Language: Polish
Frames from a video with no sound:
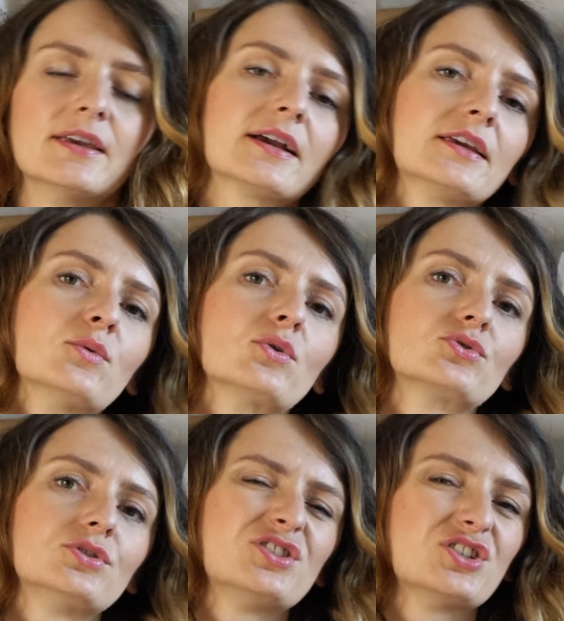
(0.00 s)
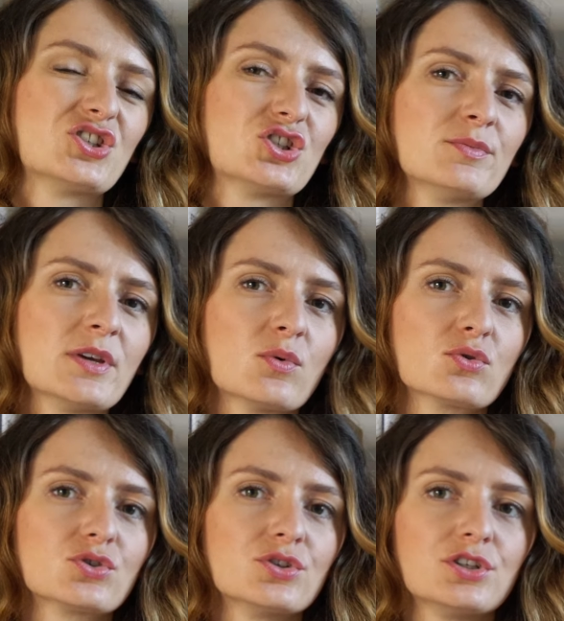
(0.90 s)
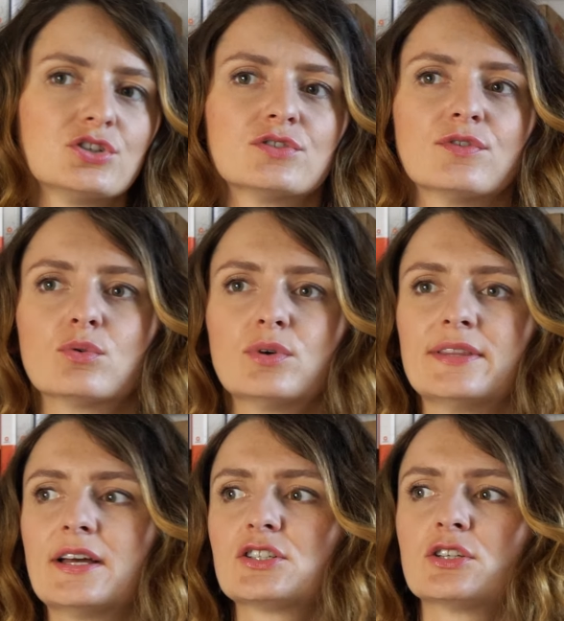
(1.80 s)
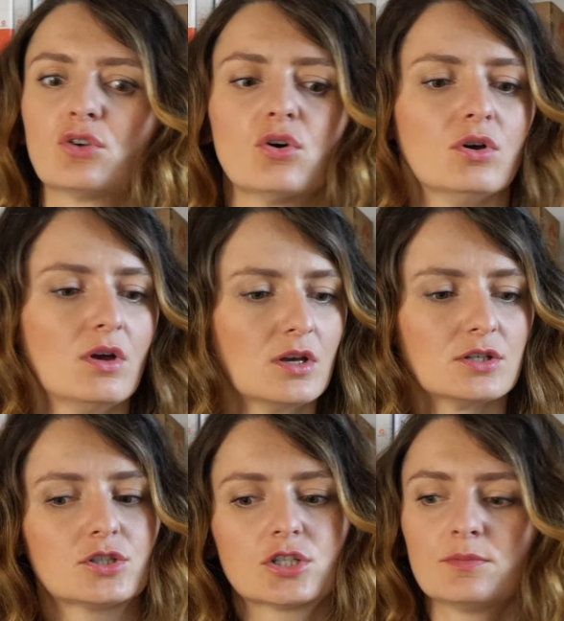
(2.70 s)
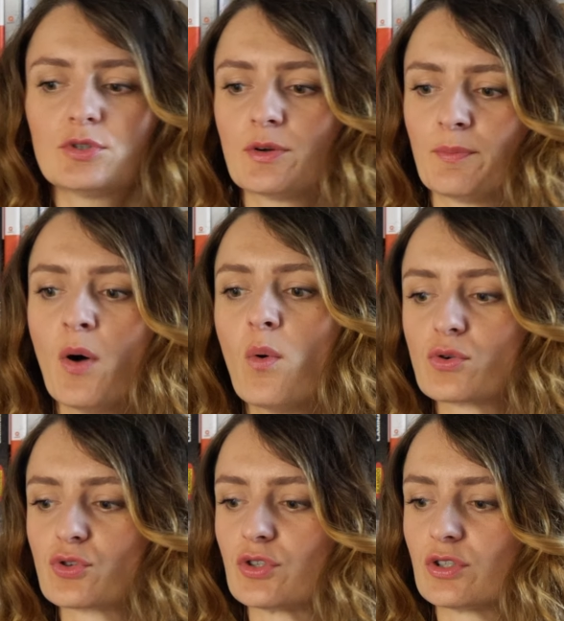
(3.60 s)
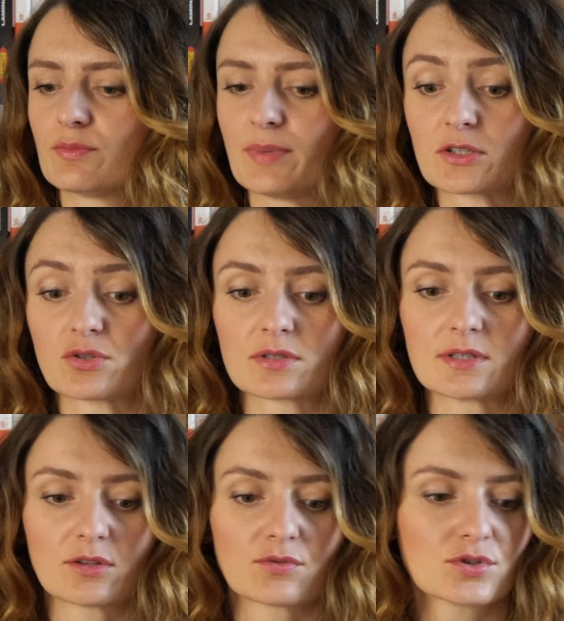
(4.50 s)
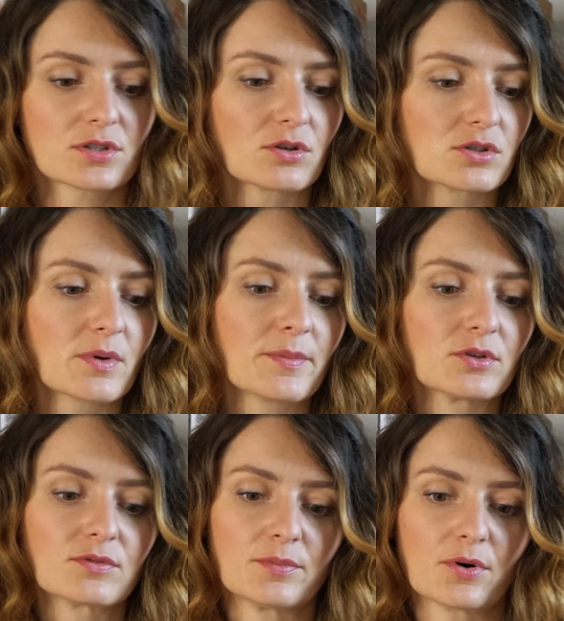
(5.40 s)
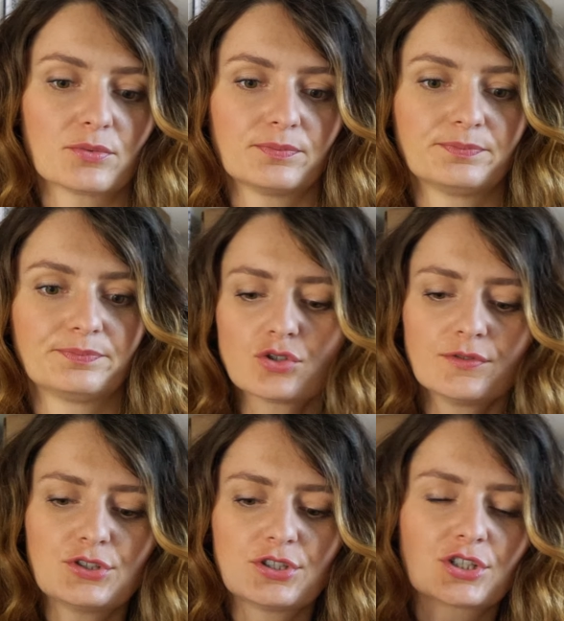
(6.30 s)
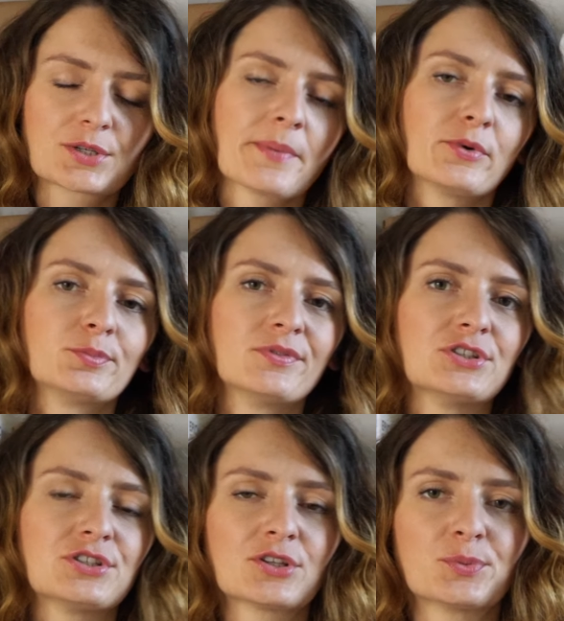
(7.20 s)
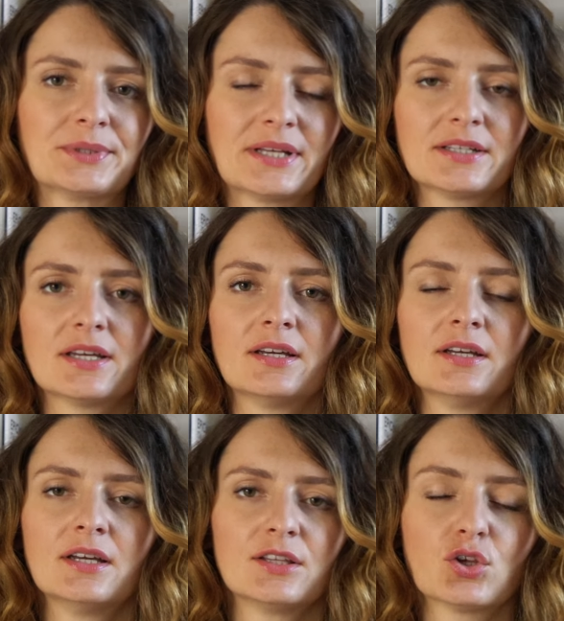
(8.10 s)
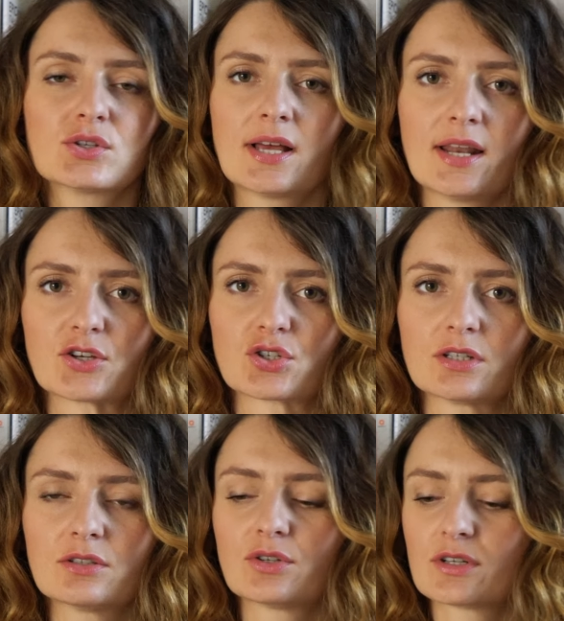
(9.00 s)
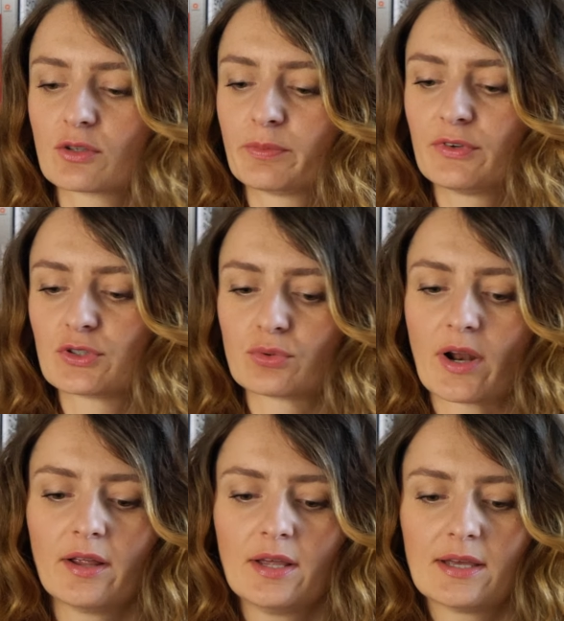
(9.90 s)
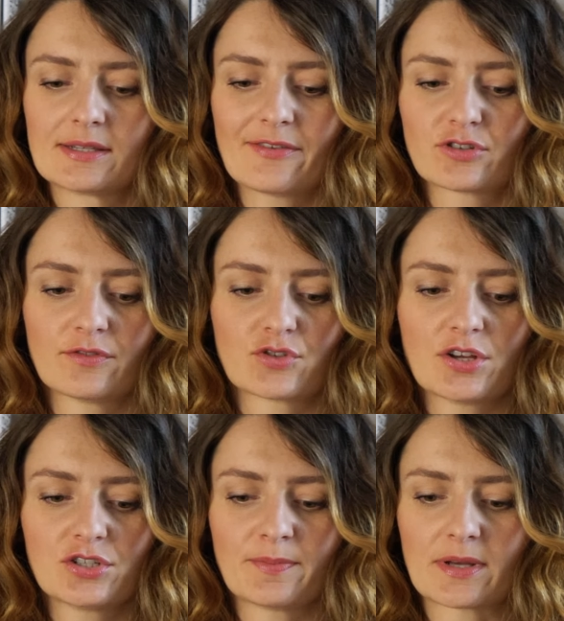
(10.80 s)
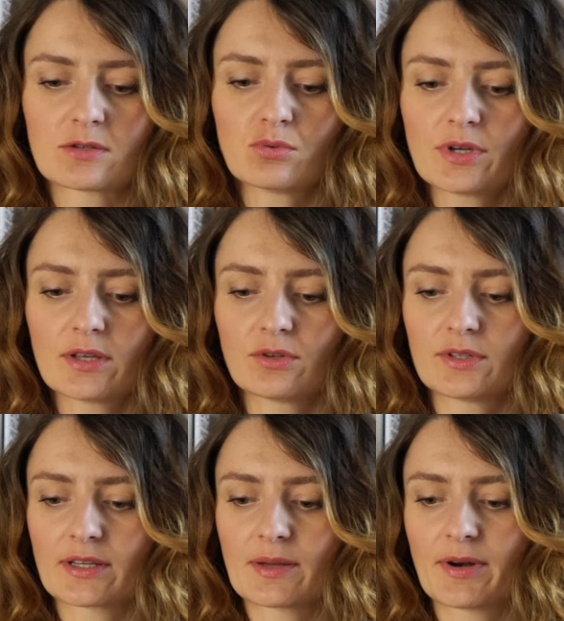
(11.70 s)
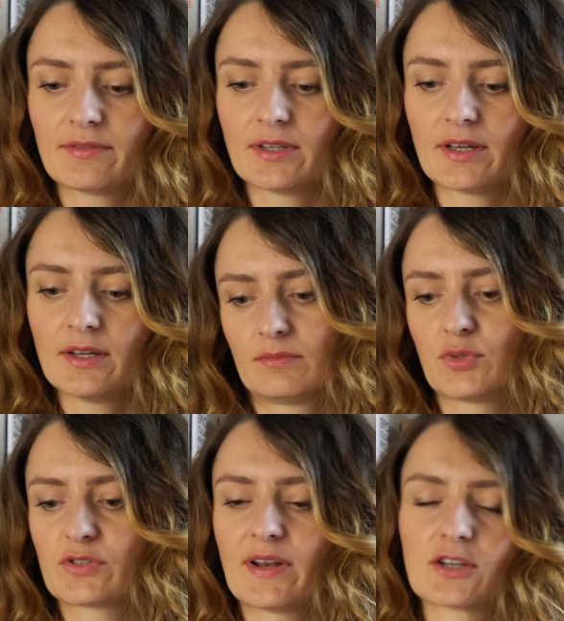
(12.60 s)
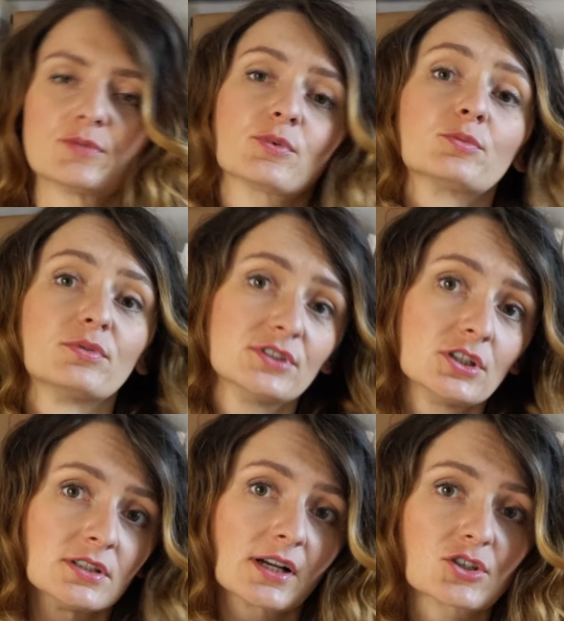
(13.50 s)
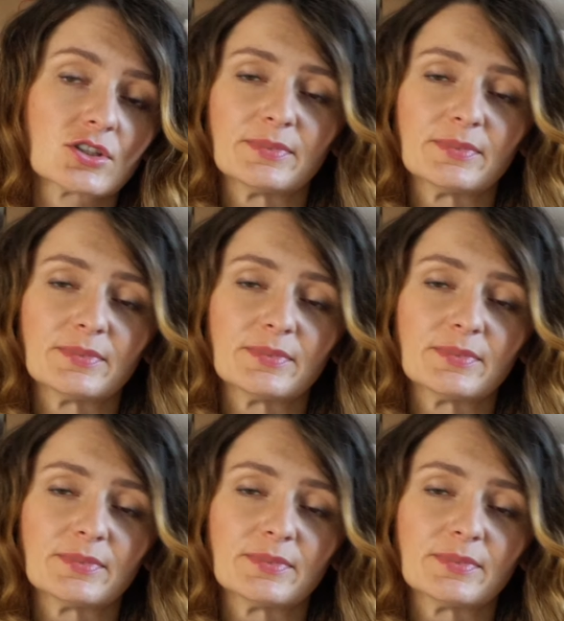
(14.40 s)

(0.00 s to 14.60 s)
jak je łączyć, z czym je łączyć i czy w ogóle da się to z czymś połączyć, patrząc na to wszystko, co mamy do wyboru? Oczywiście trzeba by odpowiedzieć na to pytanie, to zależy. To jest odpowiedź, która zawsze wszędzie pasuje, no i tak naprawdę pozwala szybko odpowiedzieć na każde